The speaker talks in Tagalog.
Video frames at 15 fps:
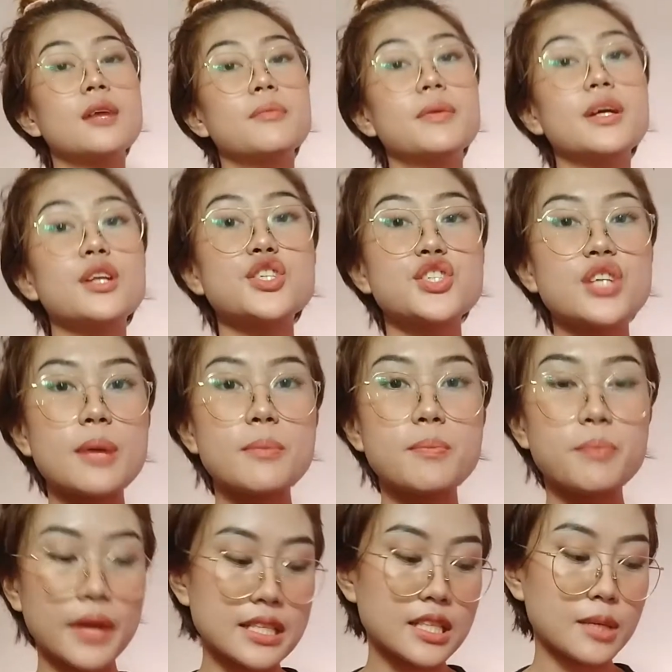Pero
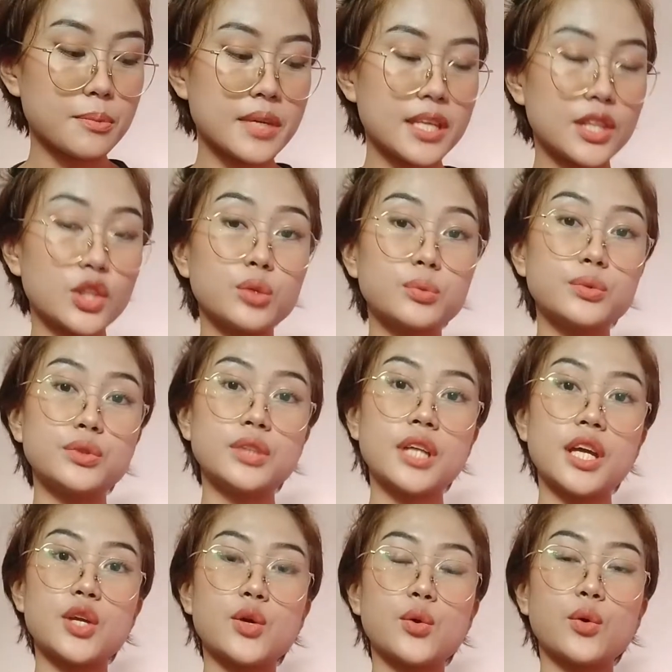syempre, sabihin ko muna
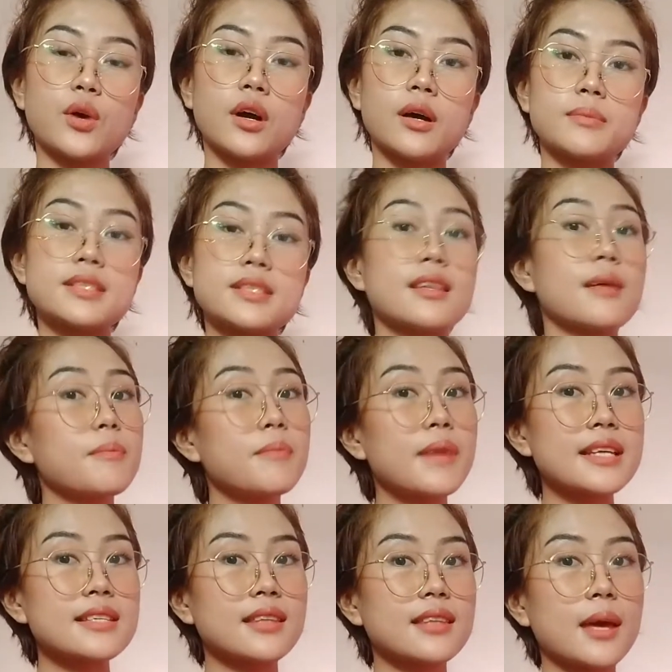yung um,
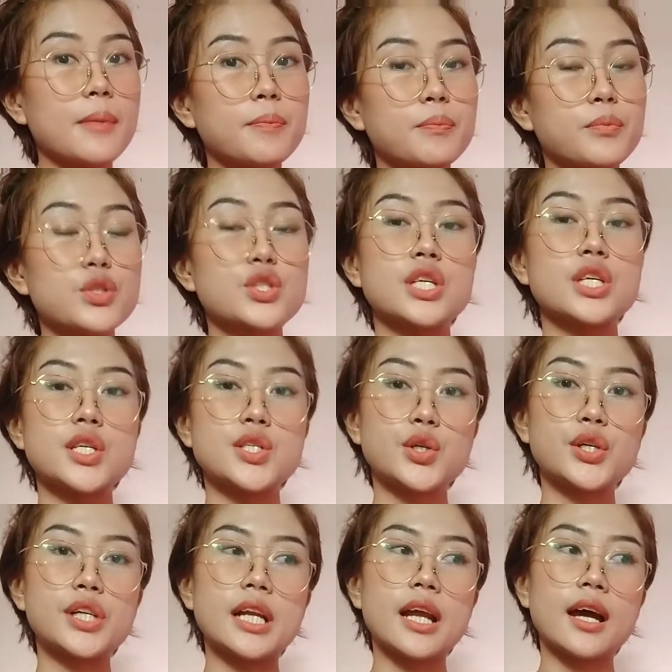step-by-step -step
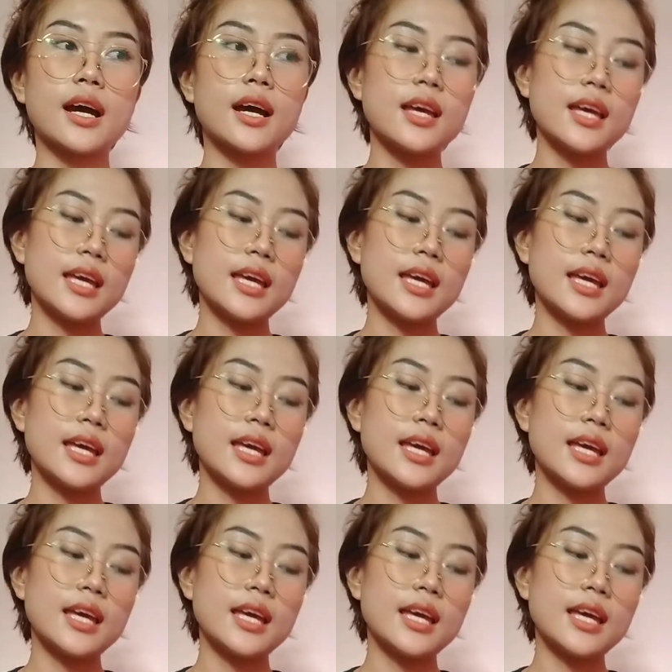procedure na